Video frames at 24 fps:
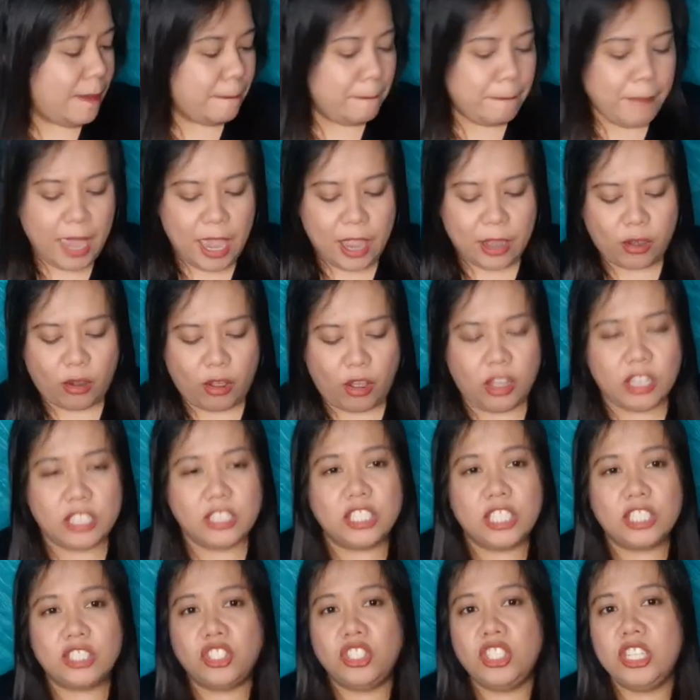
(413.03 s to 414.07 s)
Pero
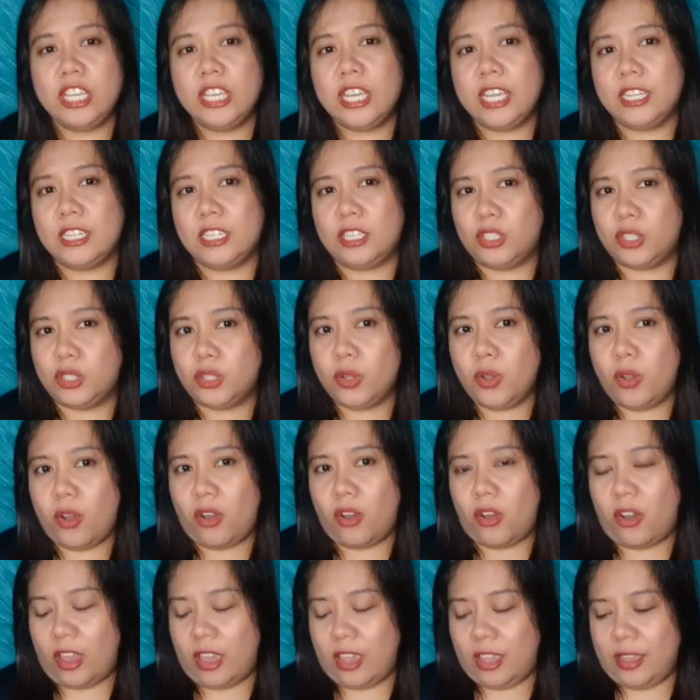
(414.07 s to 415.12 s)
sa Chicken ni
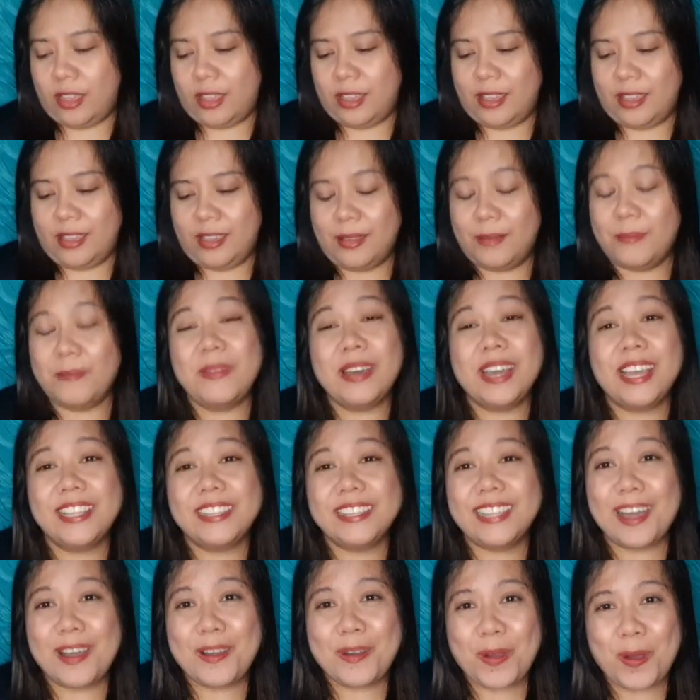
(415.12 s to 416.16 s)
Joy,
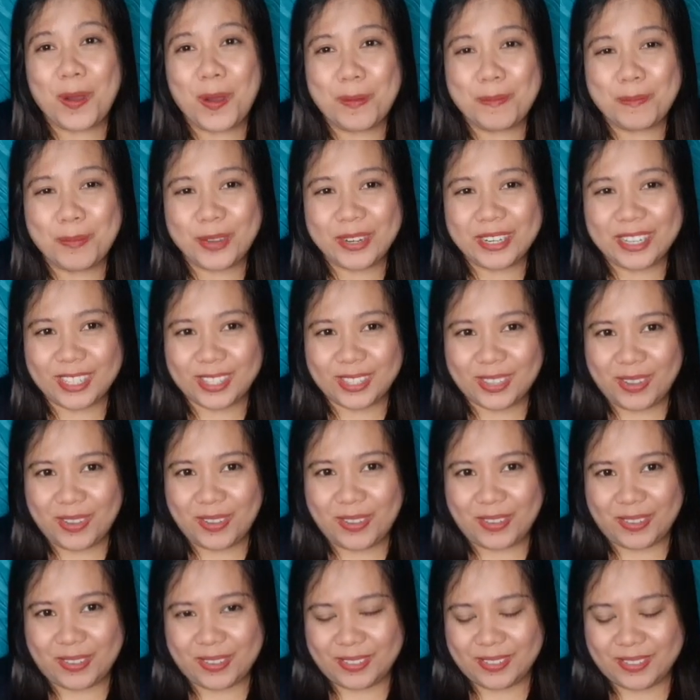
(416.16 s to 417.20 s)
maganda ang combo
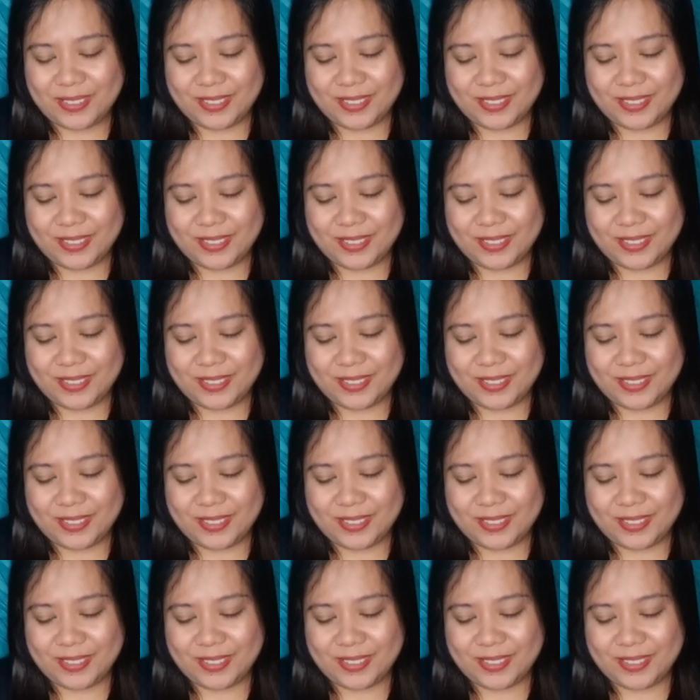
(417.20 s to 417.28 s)
nito.